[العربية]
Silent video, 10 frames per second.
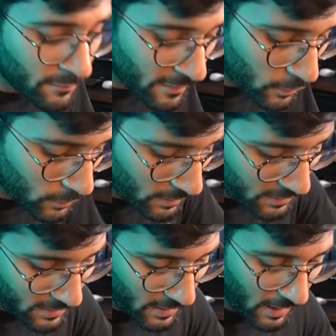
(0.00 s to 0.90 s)
فيكون
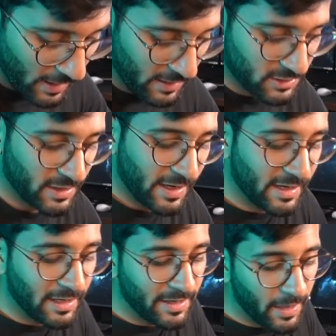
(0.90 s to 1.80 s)
عندنا هاي
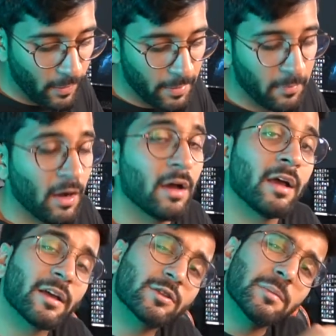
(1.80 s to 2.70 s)
الشكل نوعا ما
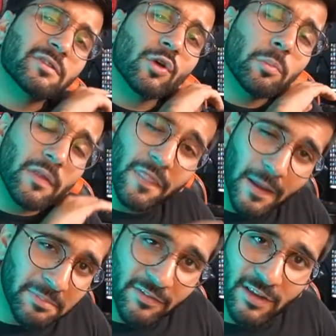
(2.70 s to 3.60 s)
تقوم تسوي
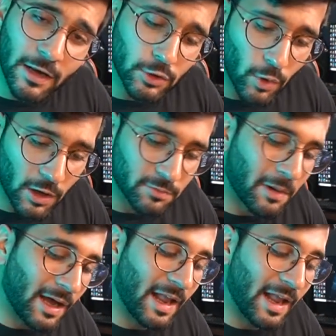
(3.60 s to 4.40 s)
بالضبط نفس الخطوات مع